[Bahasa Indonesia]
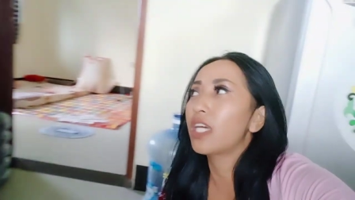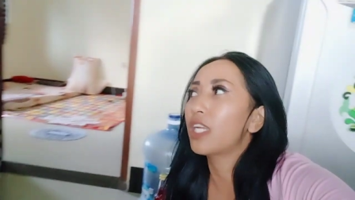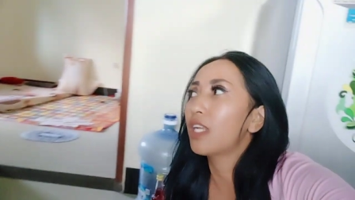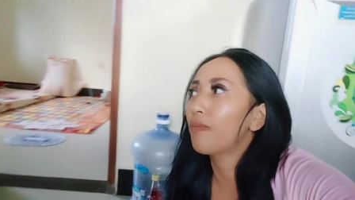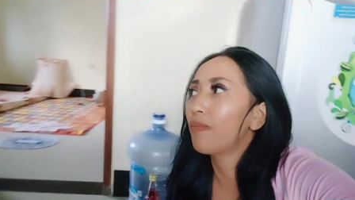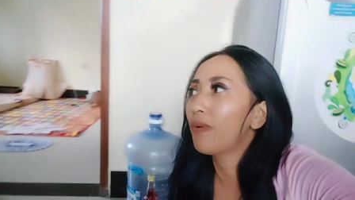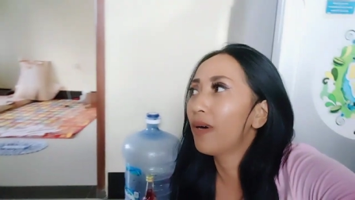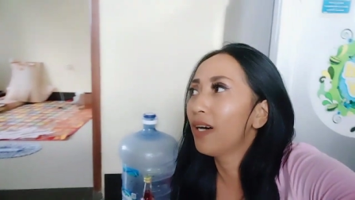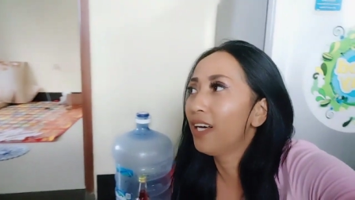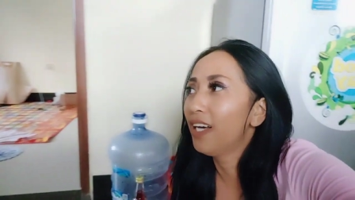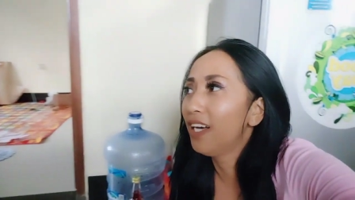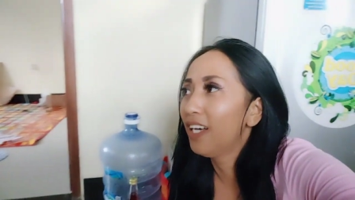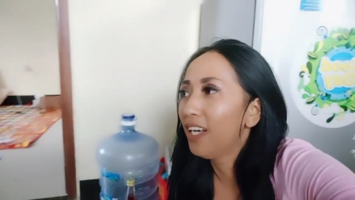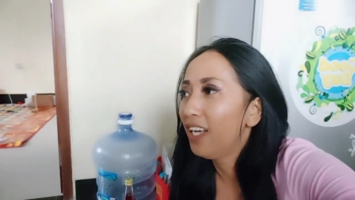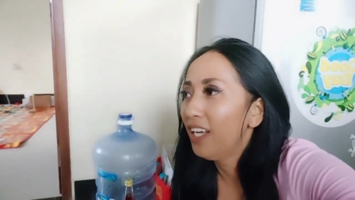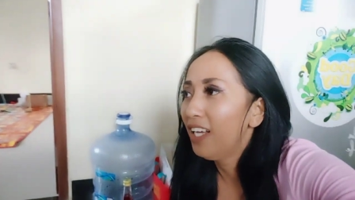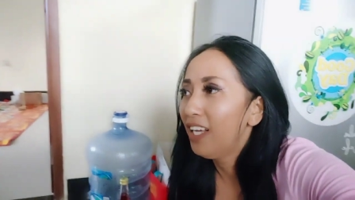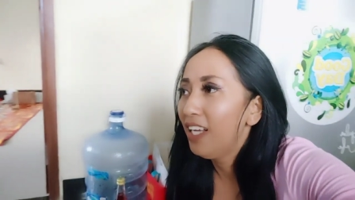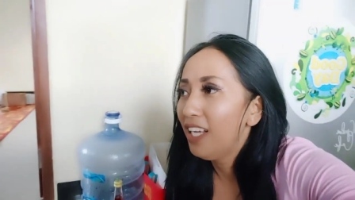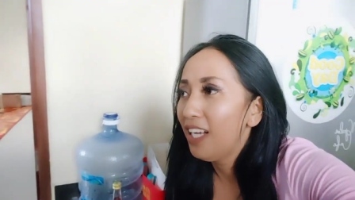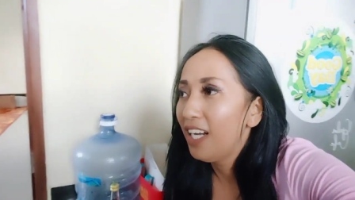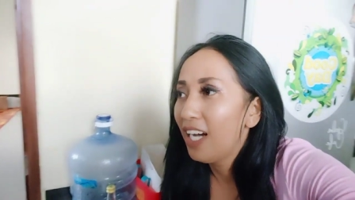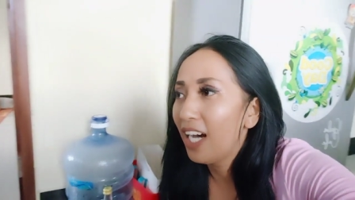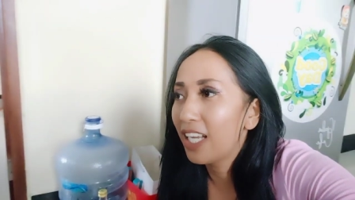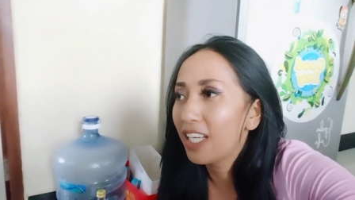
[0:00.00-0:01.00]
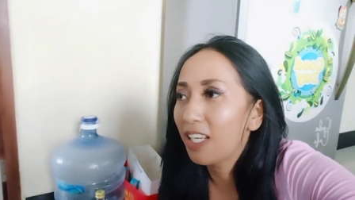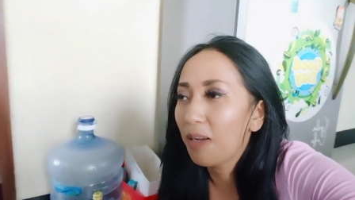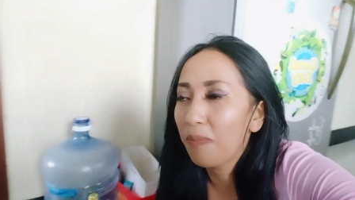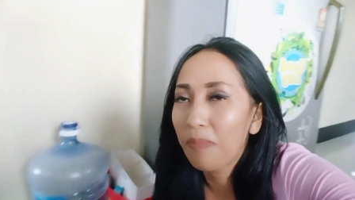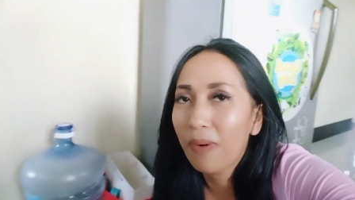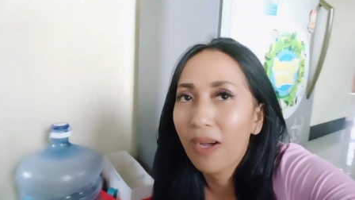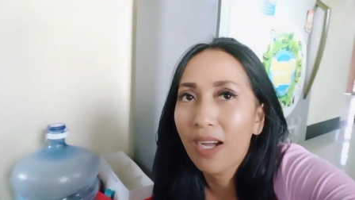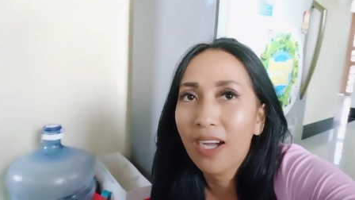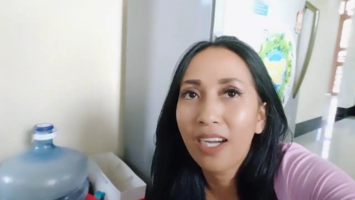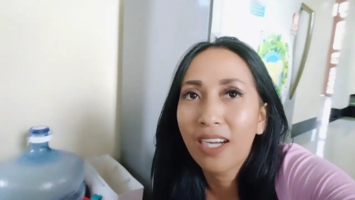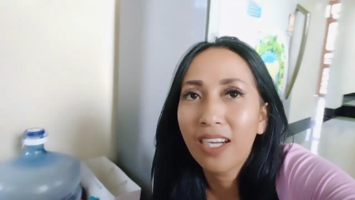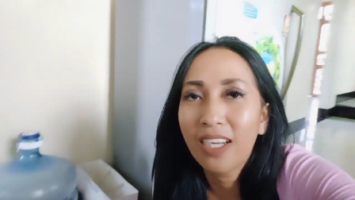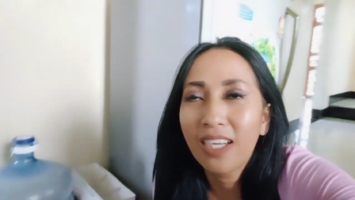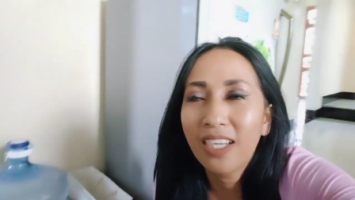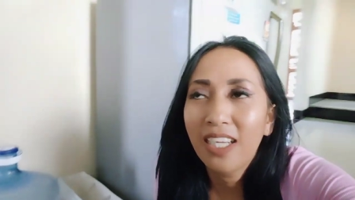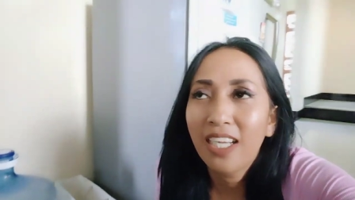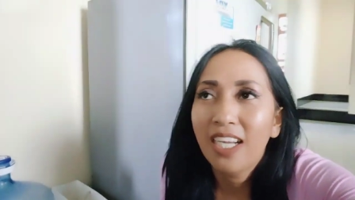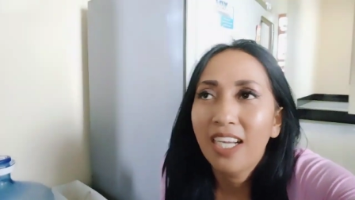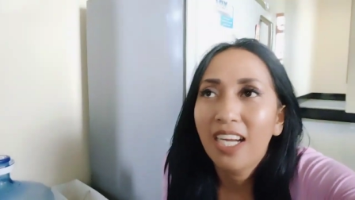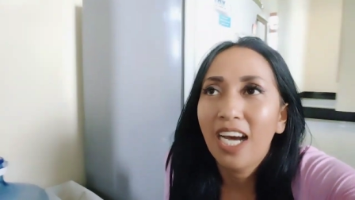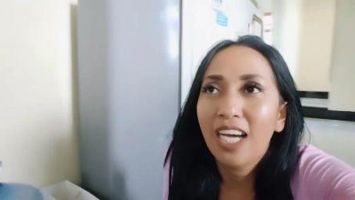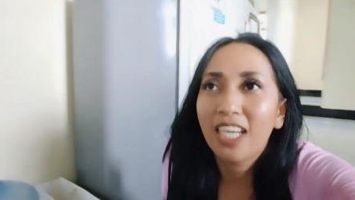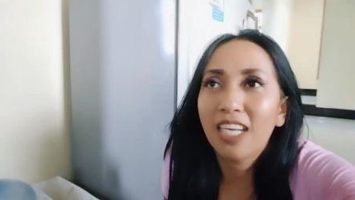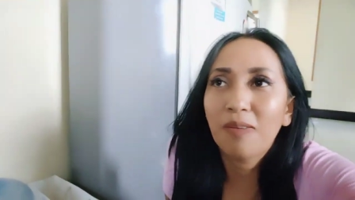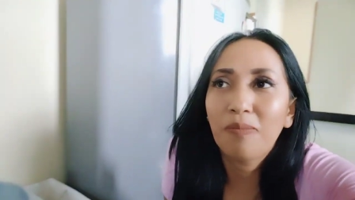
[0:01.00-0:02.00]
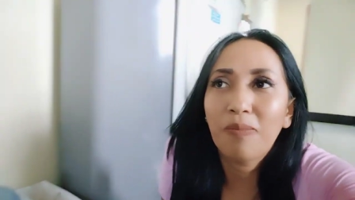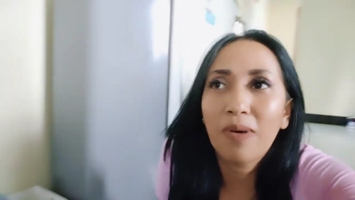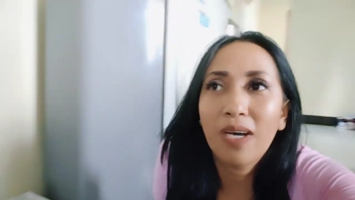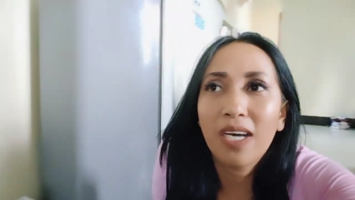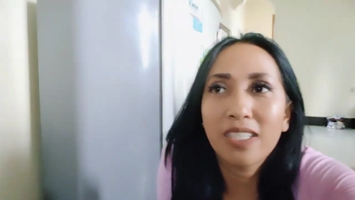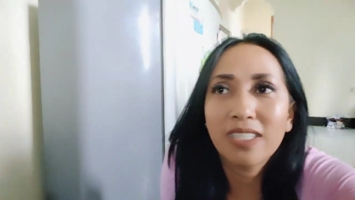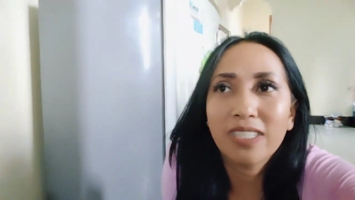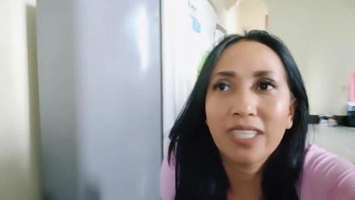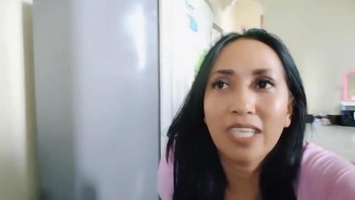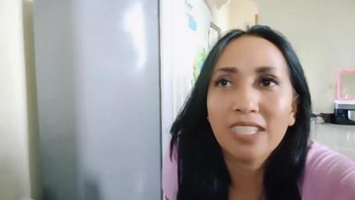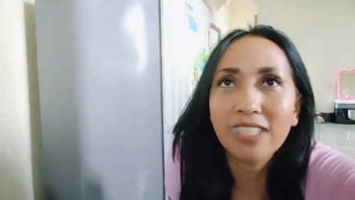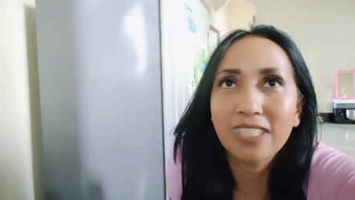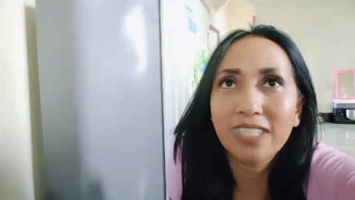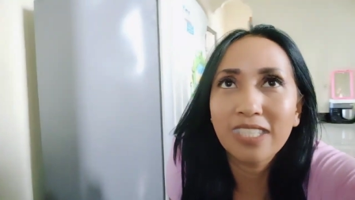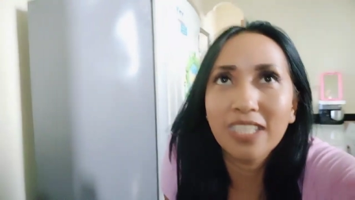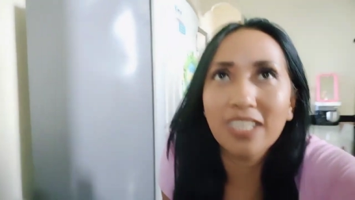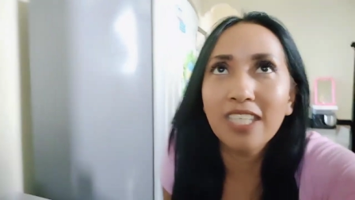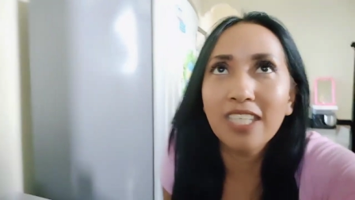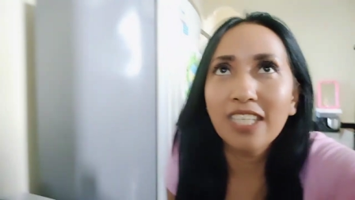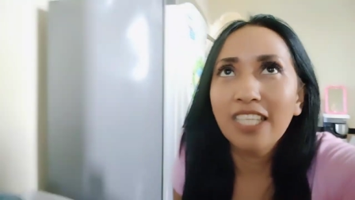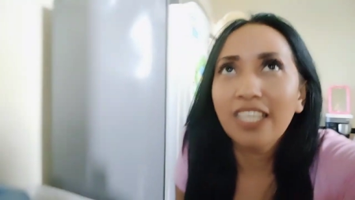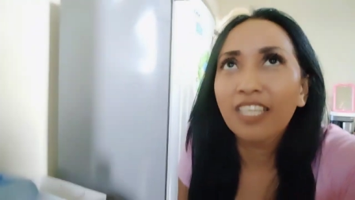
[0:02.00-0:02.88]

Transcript: ada apa? ada paha ada paha seksi